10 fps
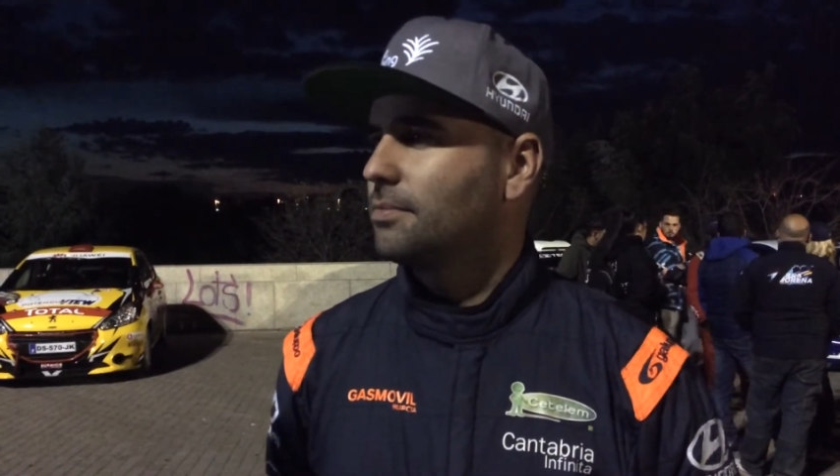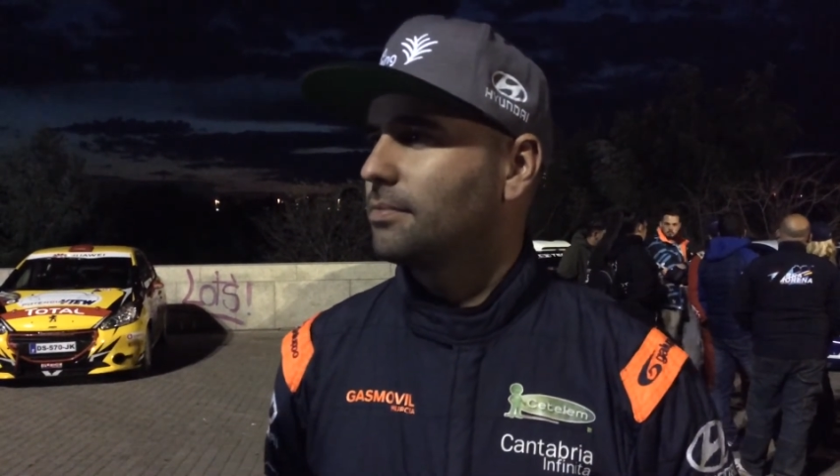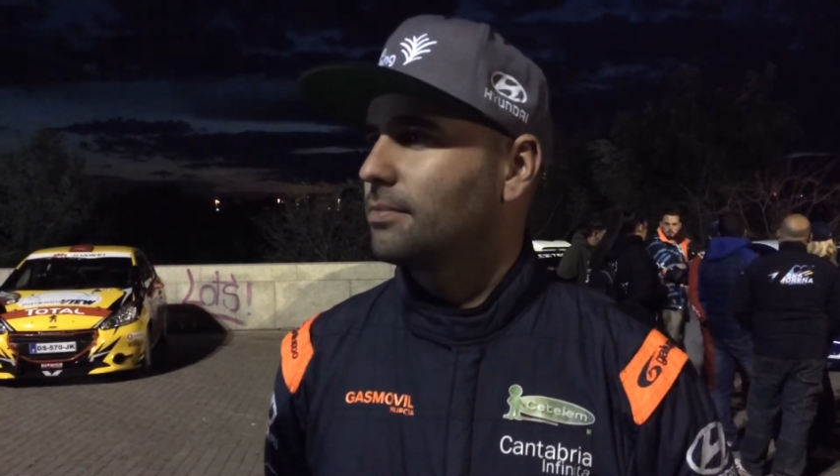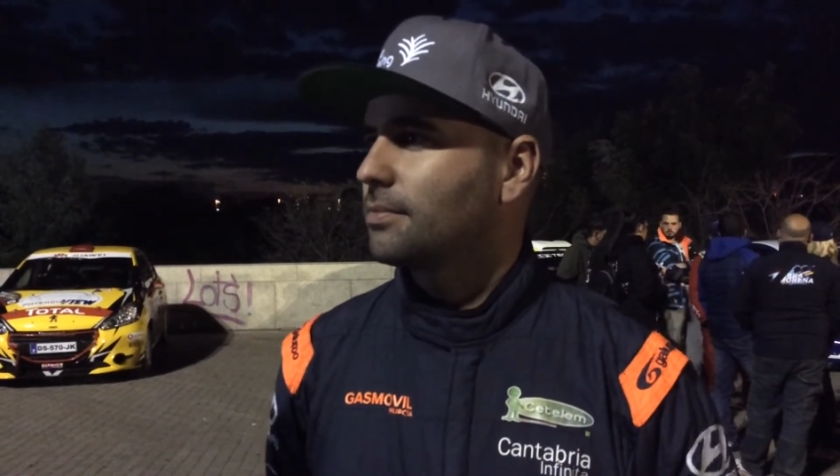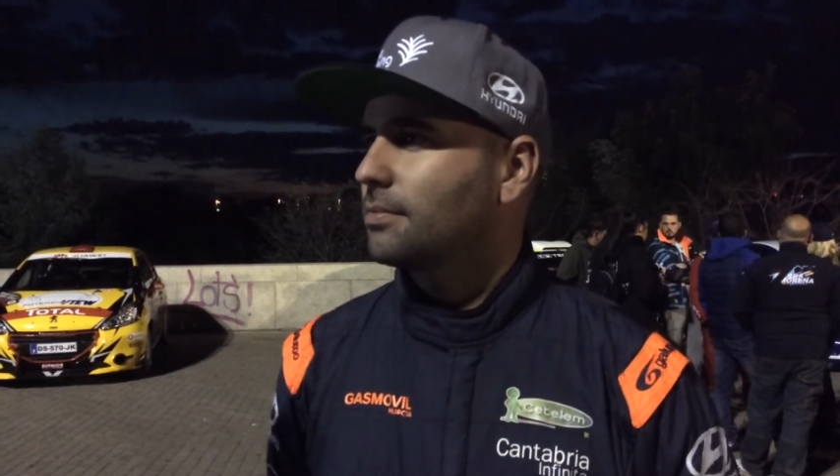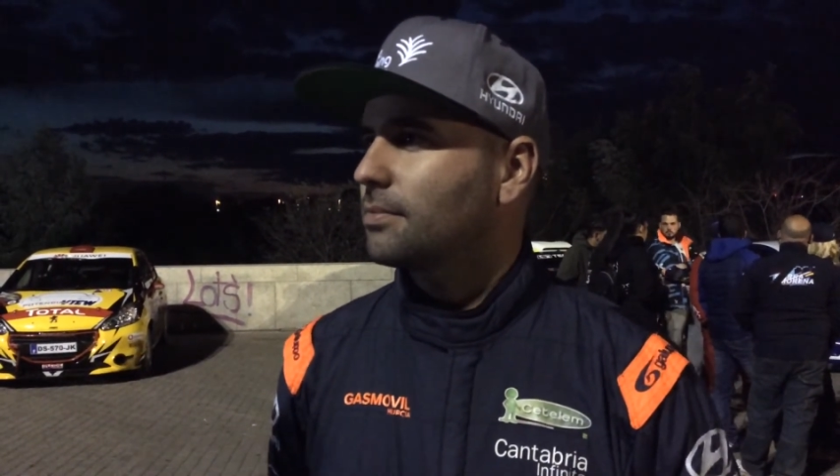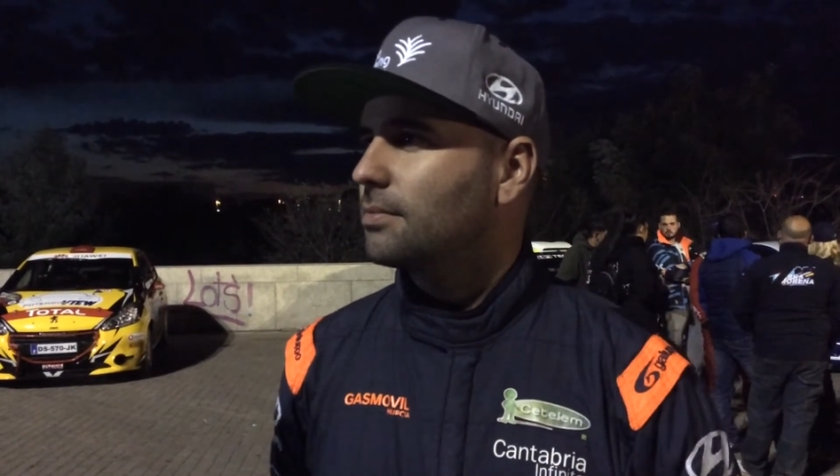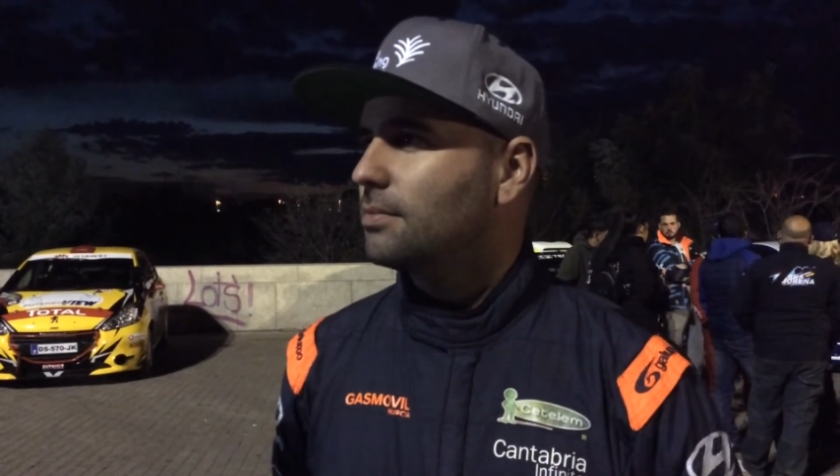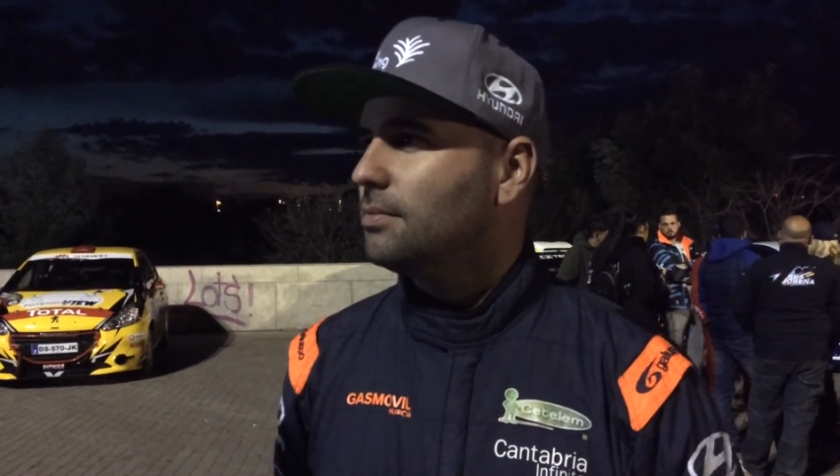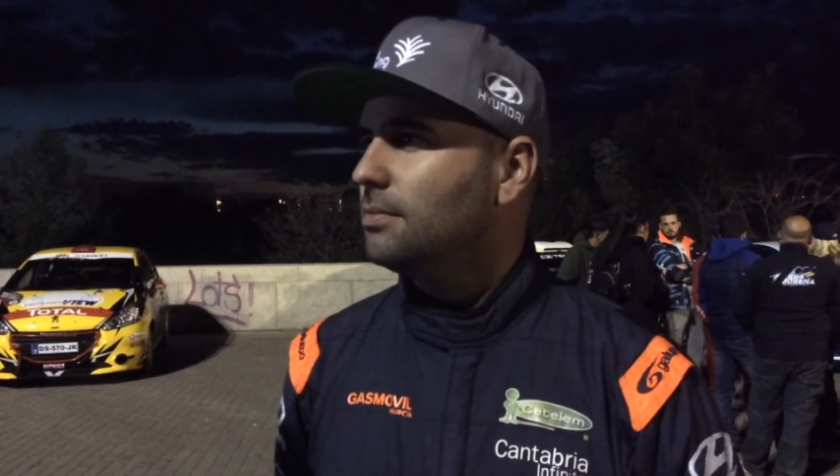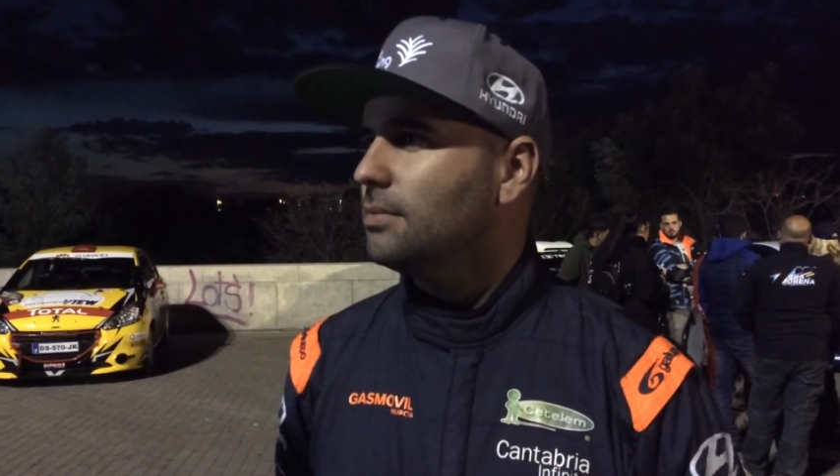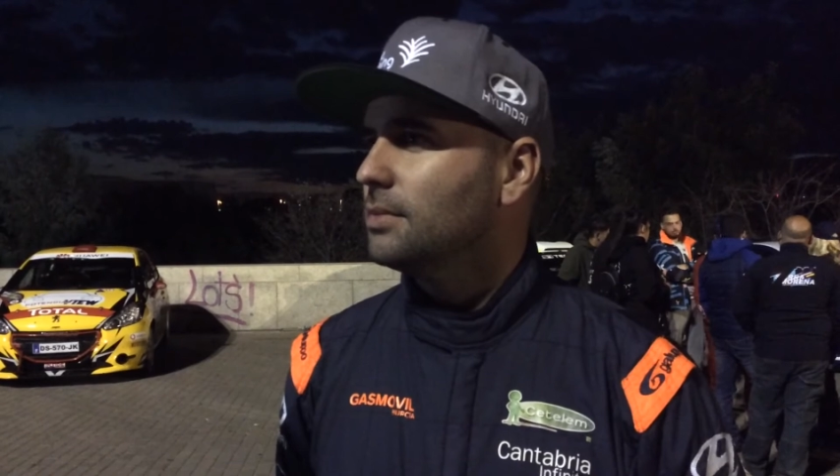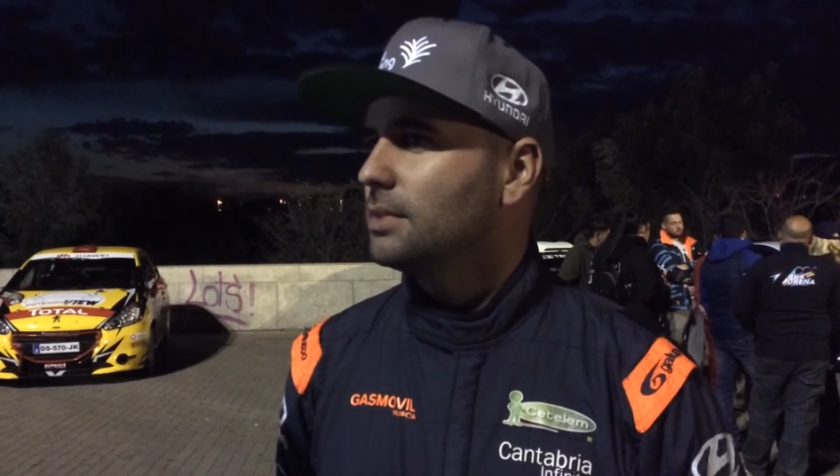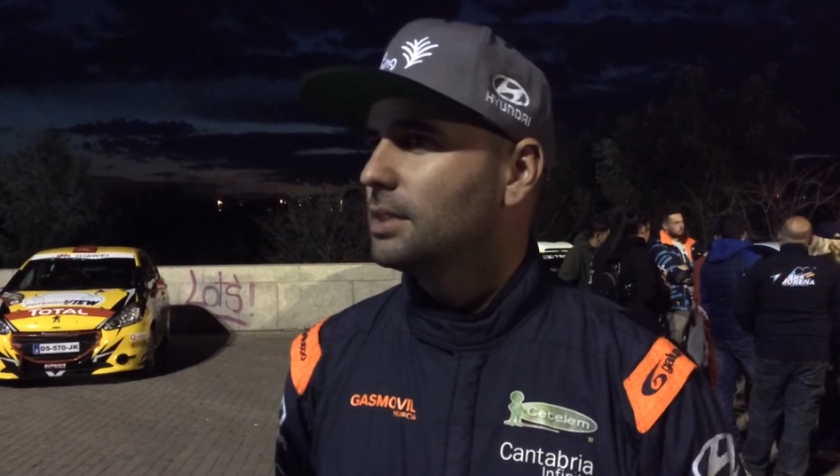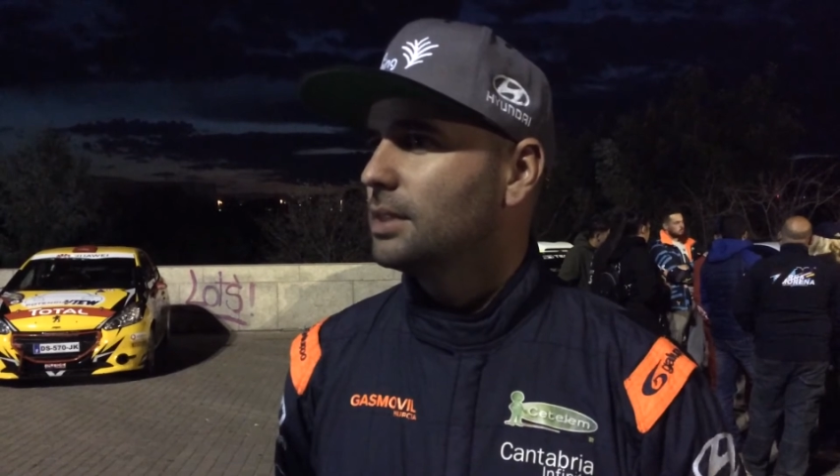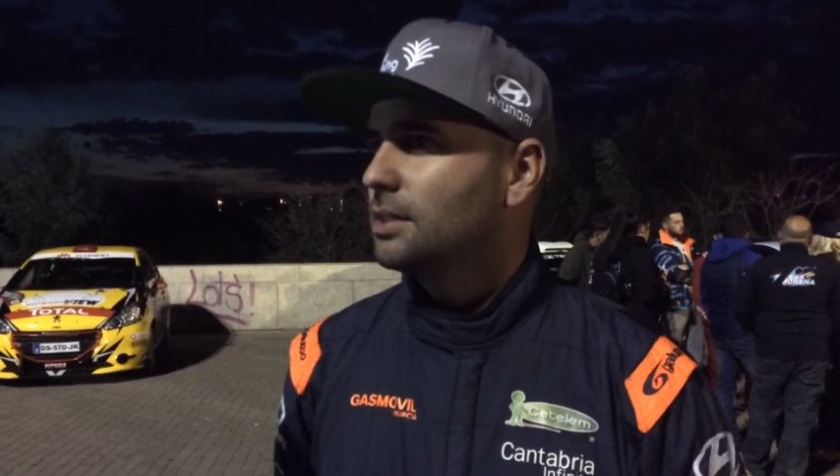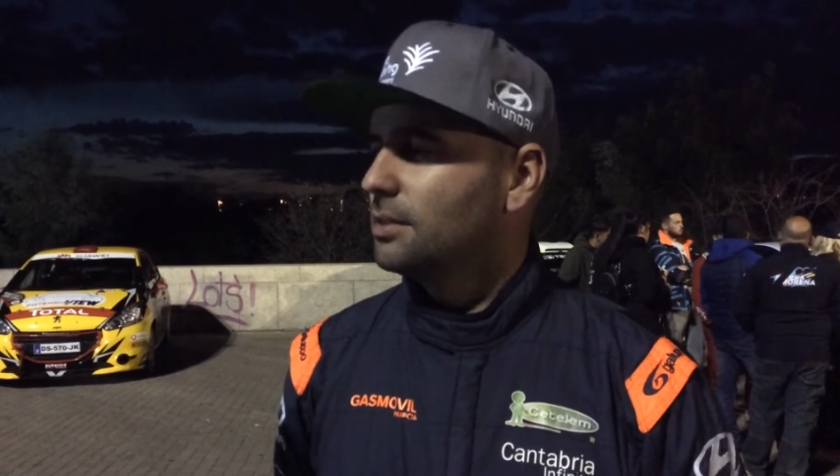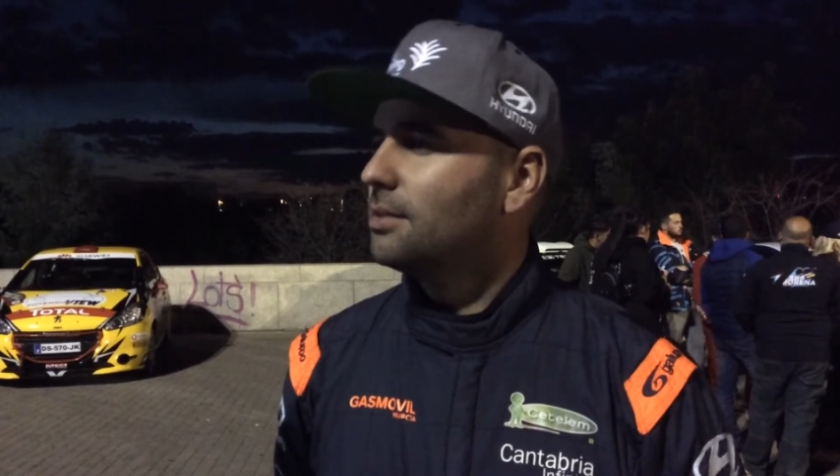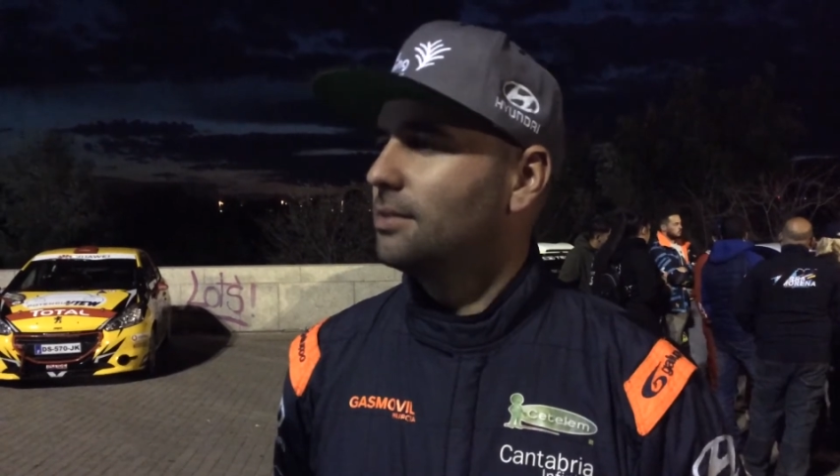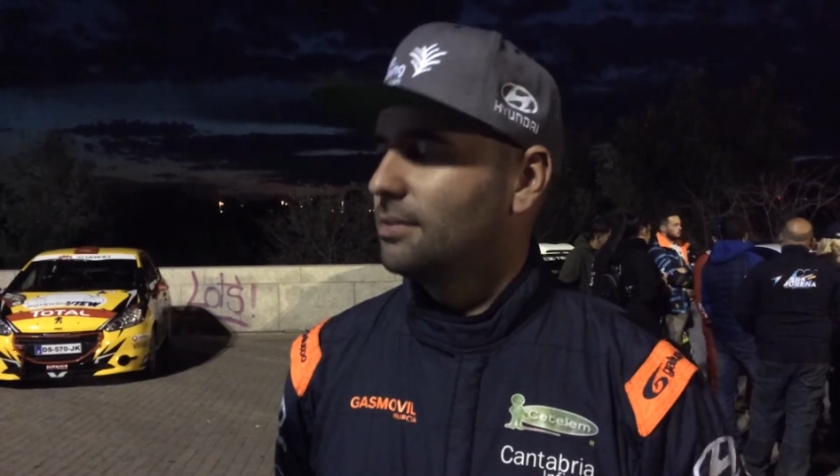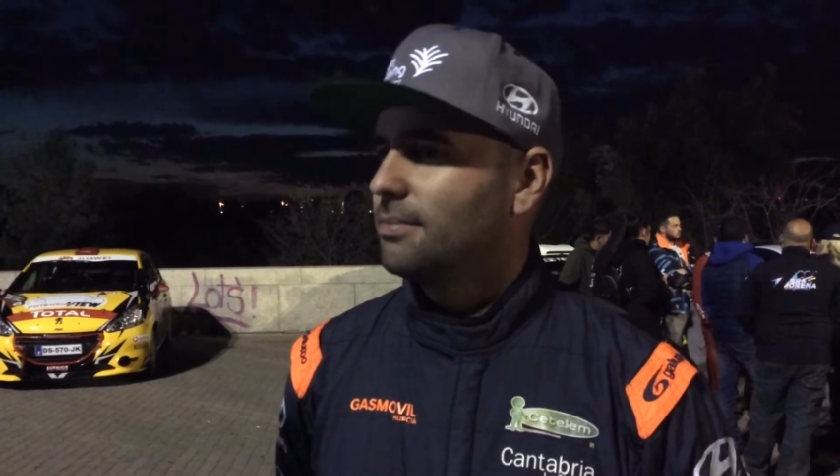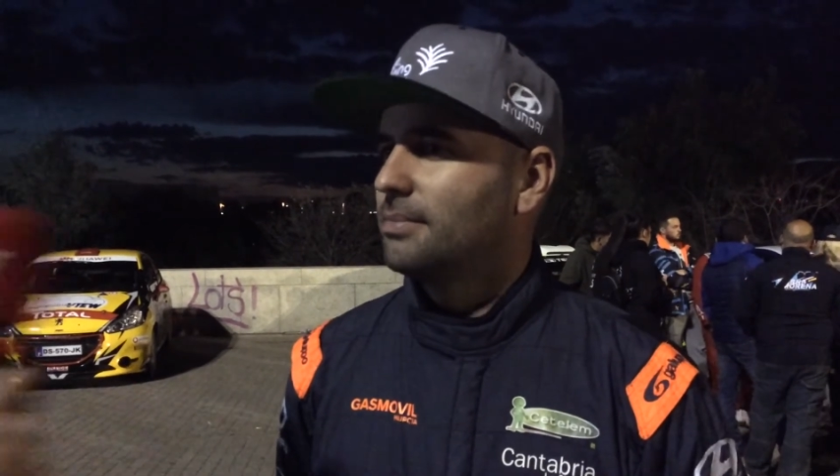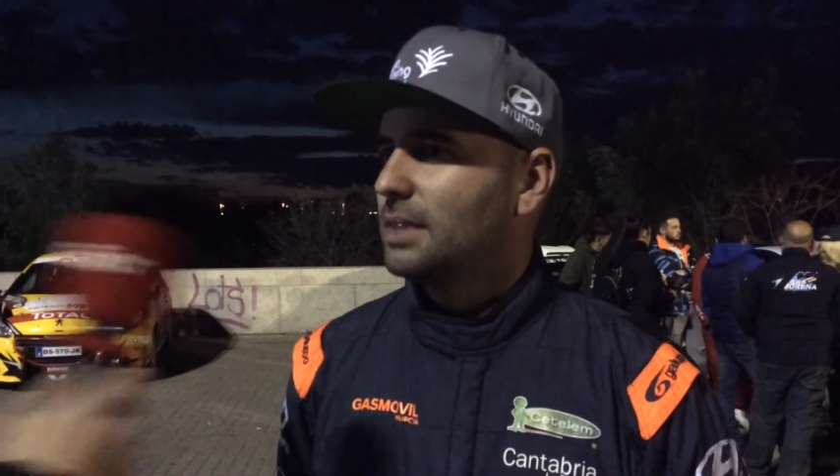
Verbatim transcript: ¿te ha parecido un rally complicado eh, así en general?